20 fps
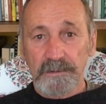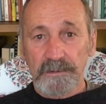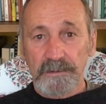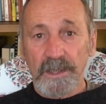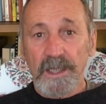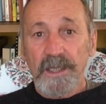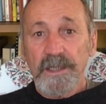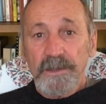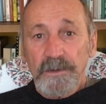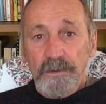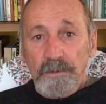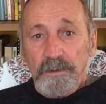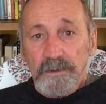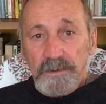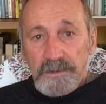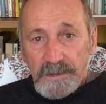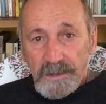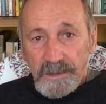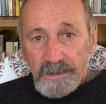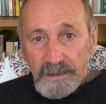E
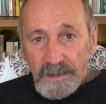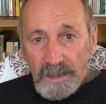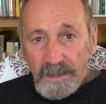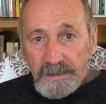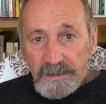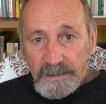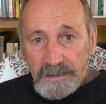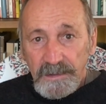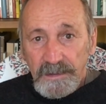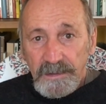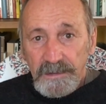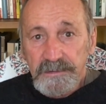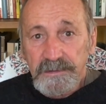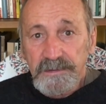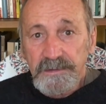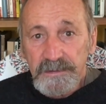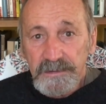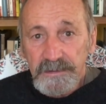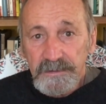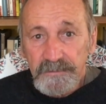inoltre anche
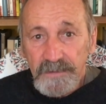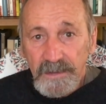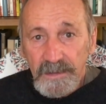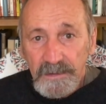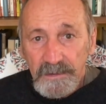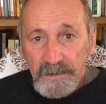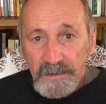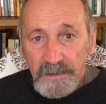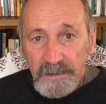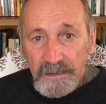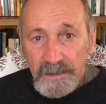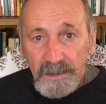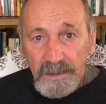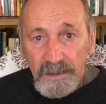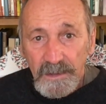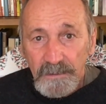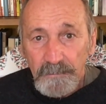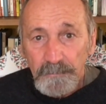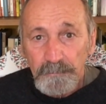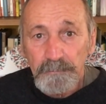attiva
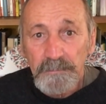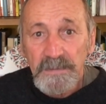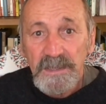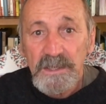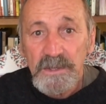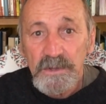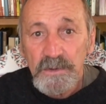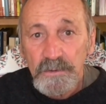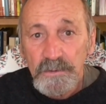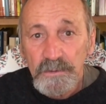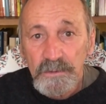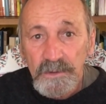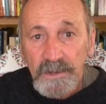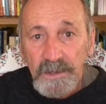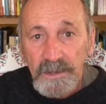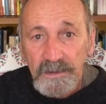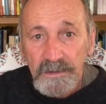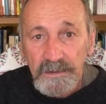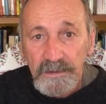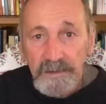e
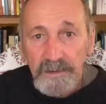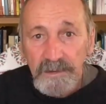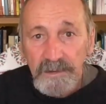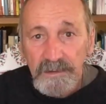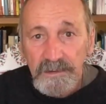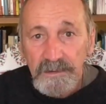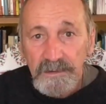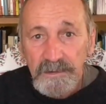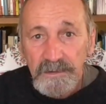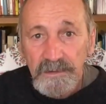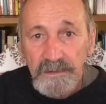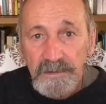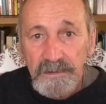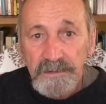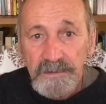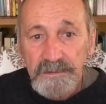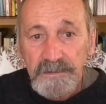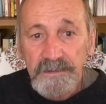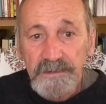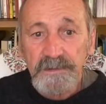migliora il
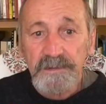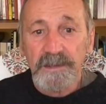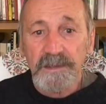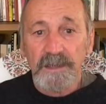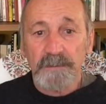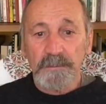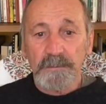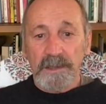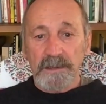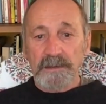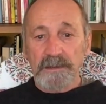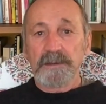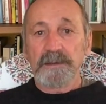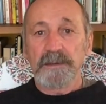sistema